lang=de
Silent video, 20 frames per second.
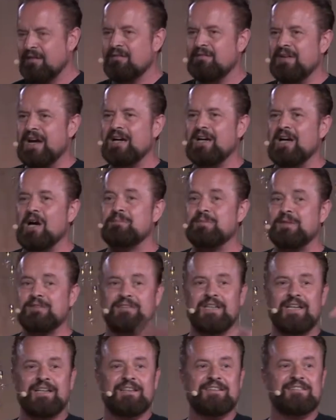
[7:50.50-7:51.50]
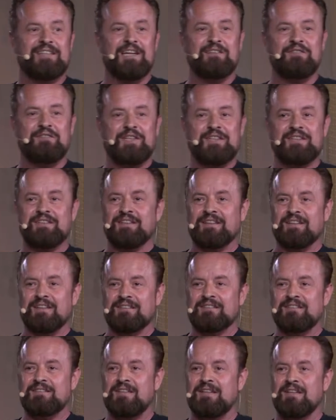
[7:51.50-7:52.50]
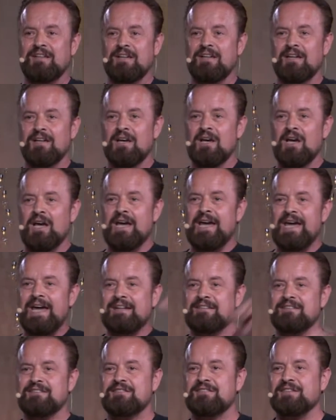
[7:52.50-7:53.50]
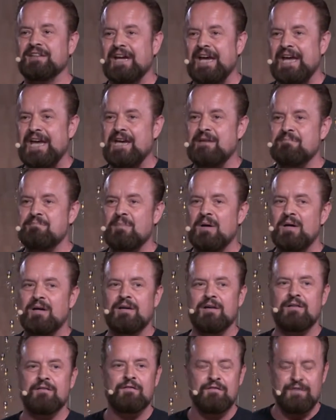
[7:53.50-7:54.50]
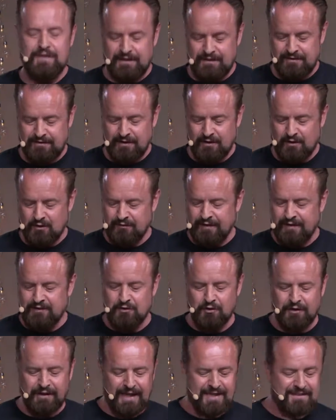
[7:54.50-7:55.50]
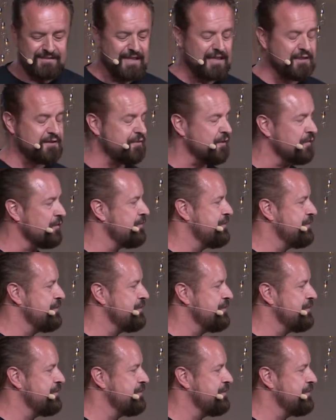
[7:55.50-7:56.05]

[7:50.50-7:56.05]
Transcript: Wer glaubt, dass deine Zeit wichtig ist? Extrem wichtig. Und wenn du jenseits von